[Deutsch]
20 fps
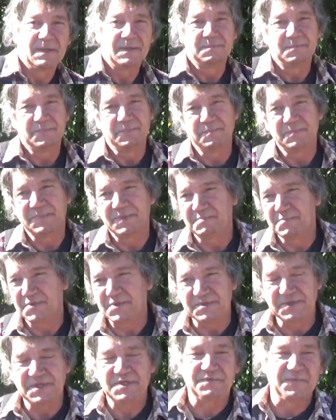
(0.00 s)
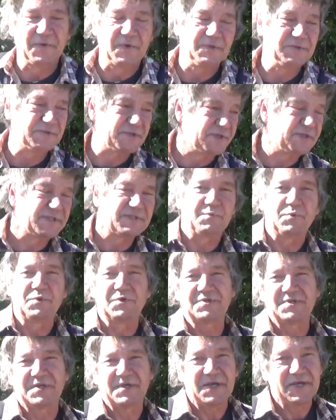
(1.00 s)
Wir müssen nicht von sonst wo
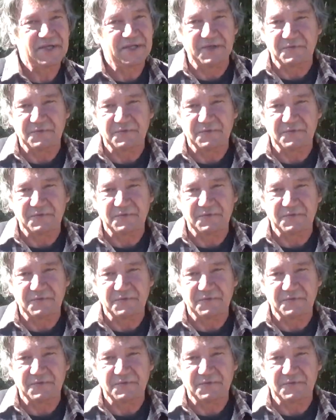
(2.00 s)
durch die Gegend